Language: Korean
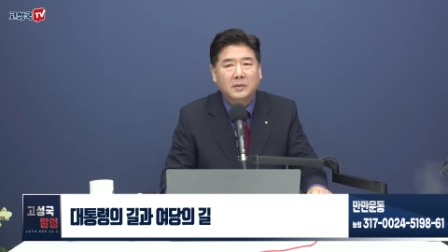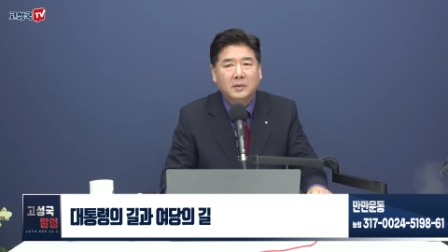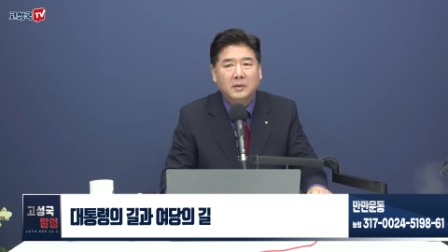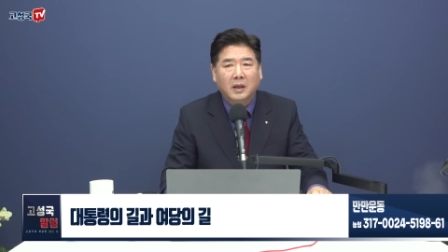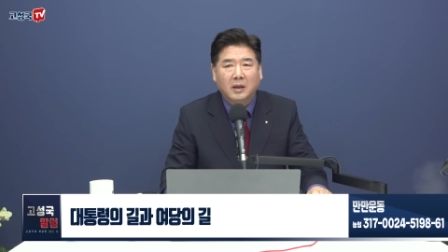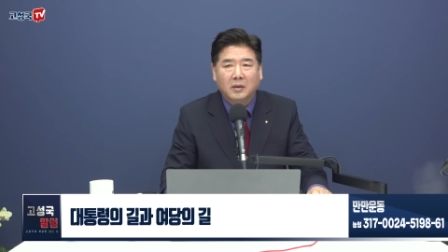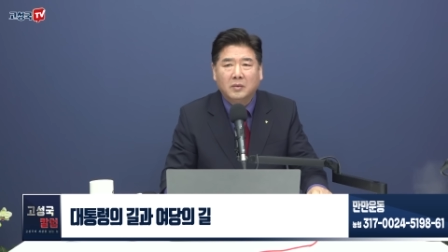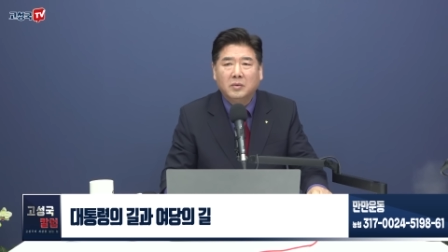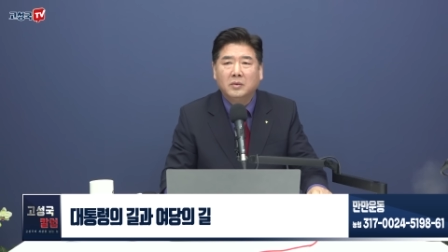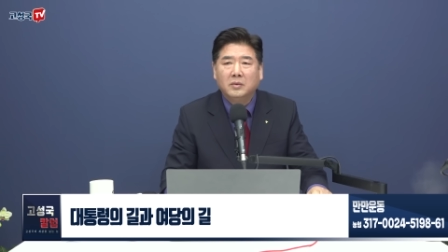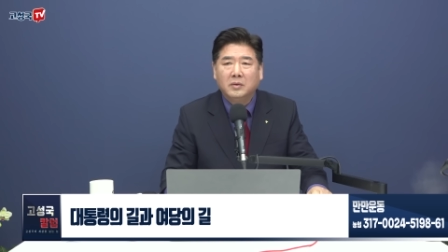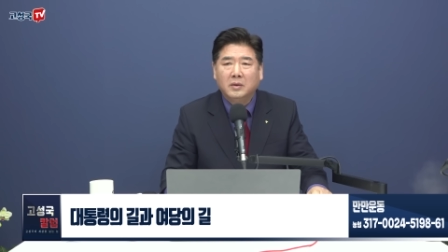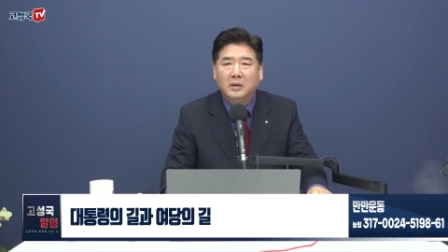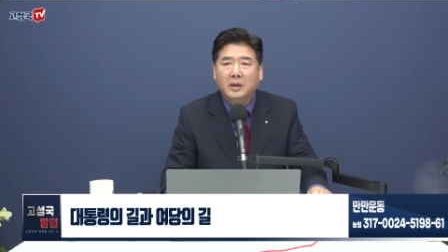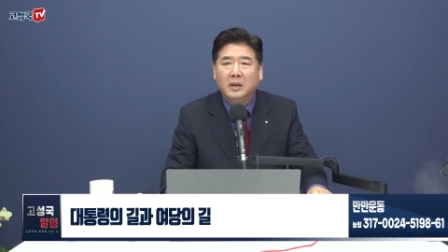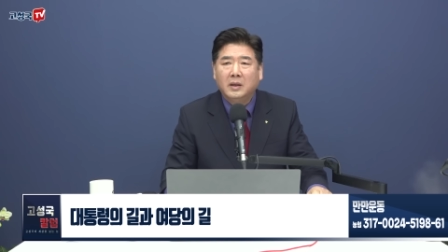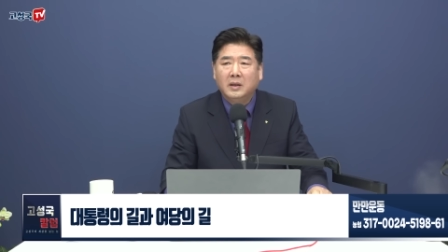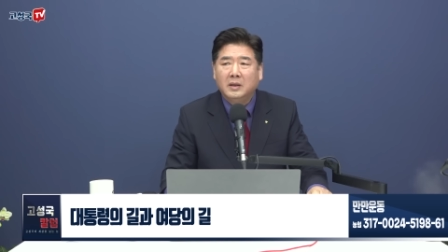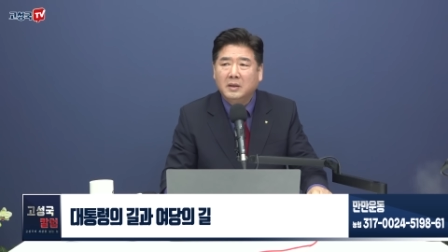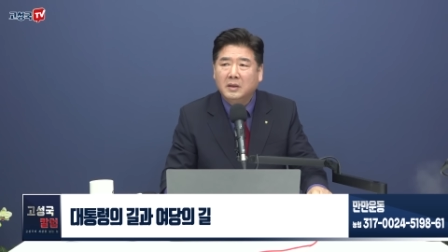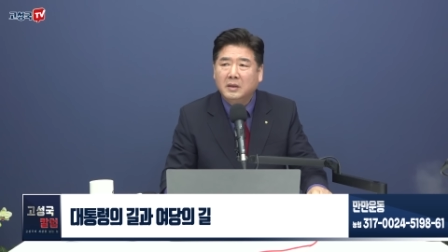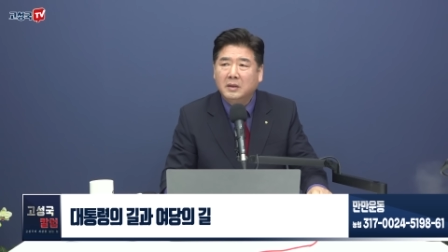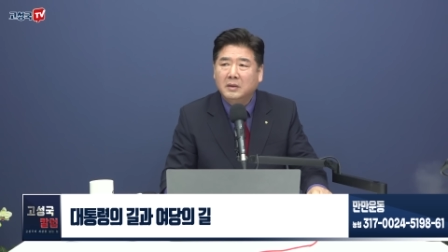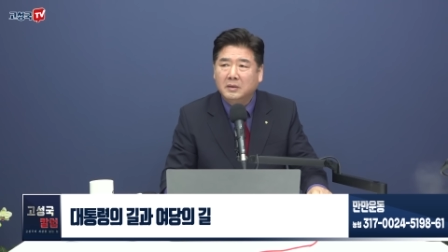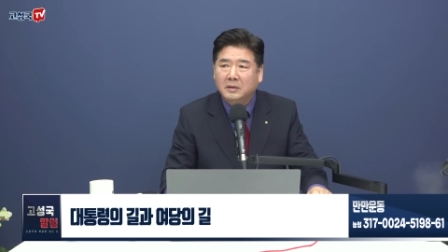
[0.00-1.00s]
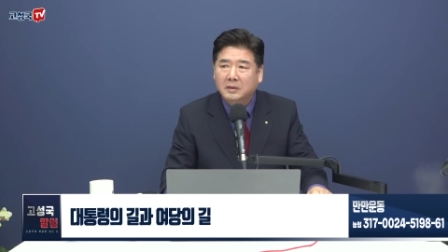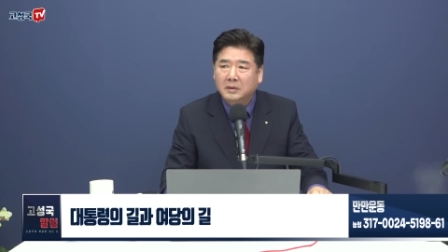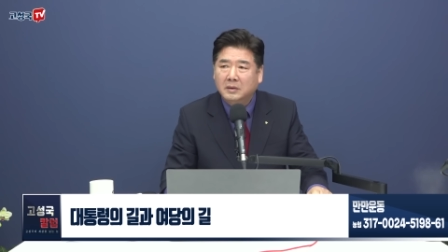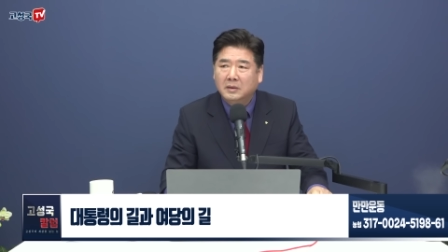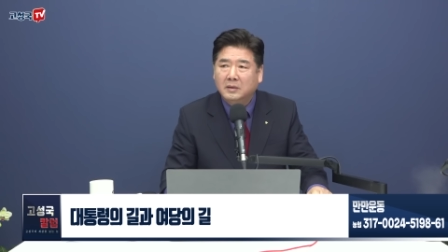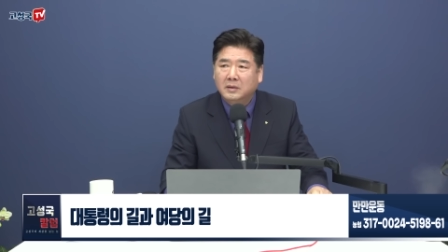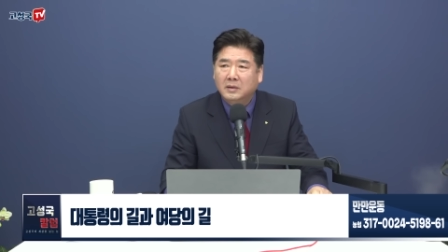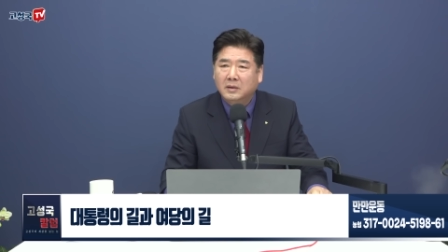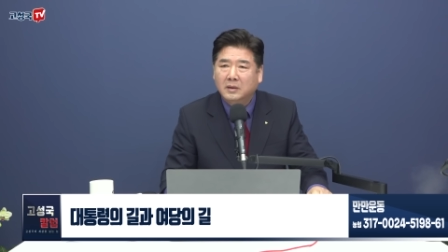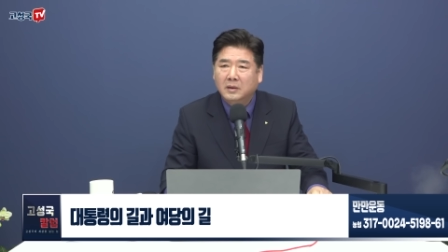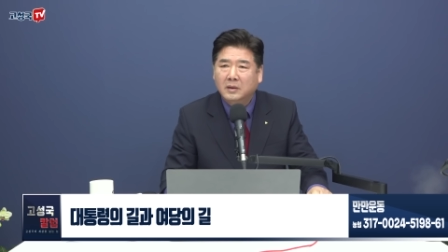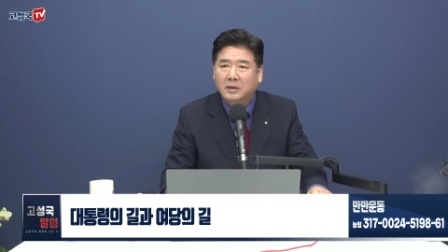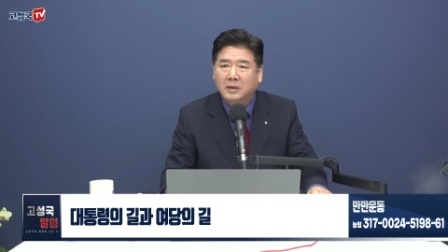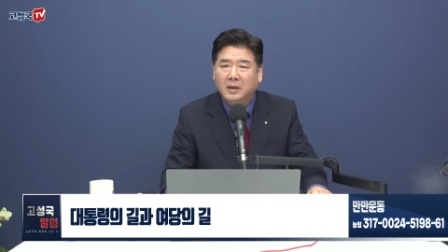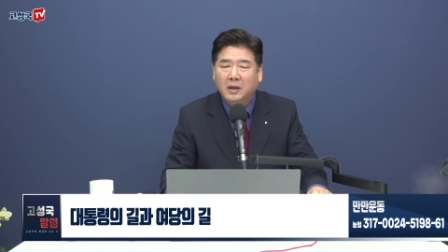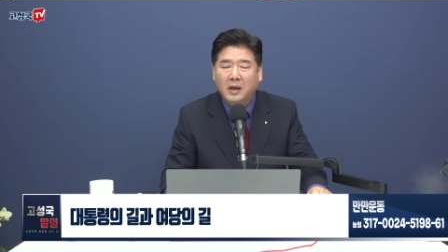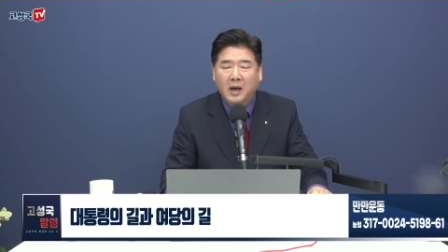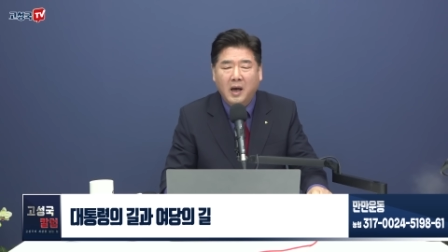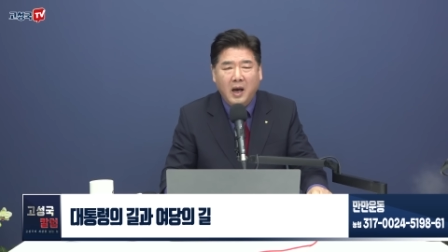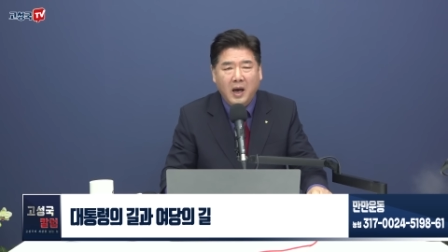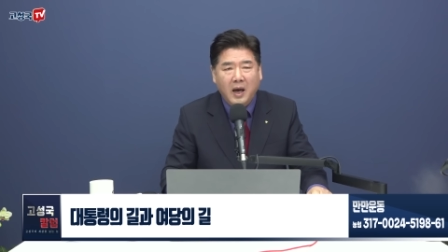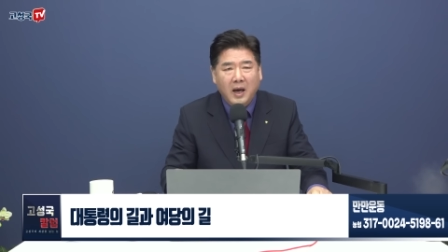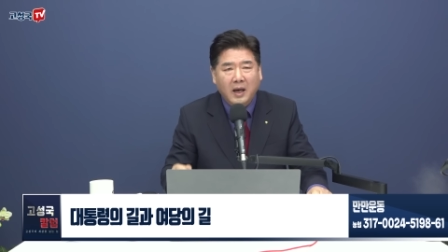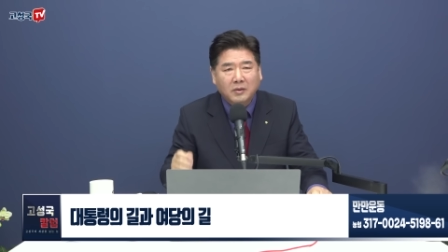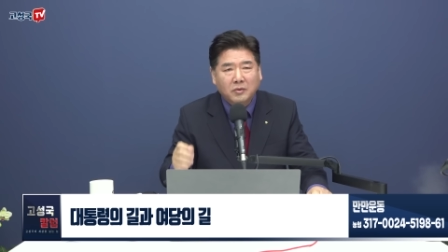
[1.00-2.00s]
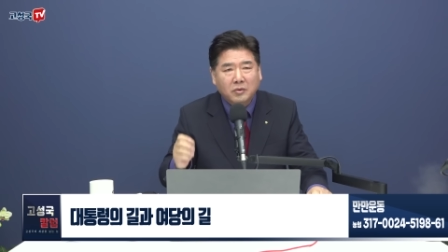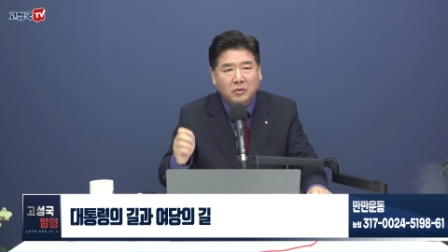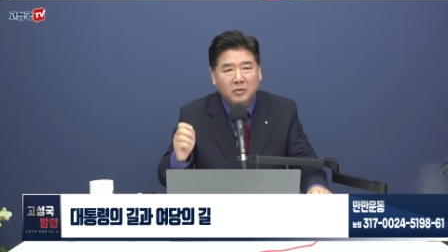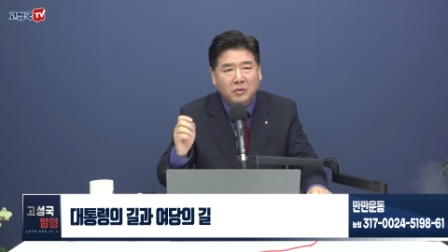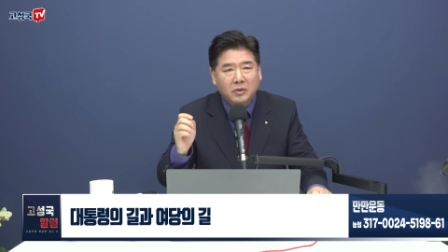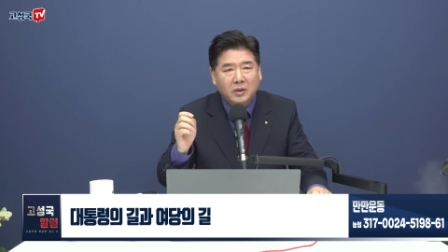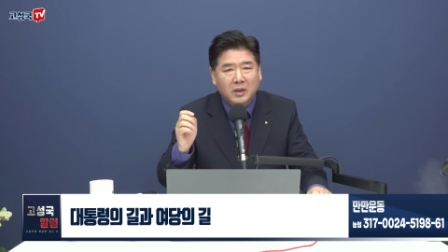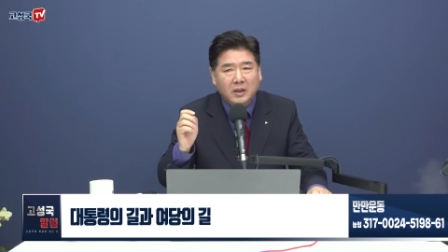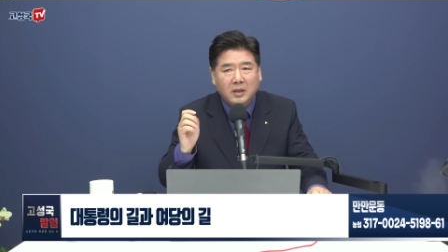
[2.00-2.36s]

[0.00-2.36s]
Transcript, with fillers: 대통령의 인기는 아주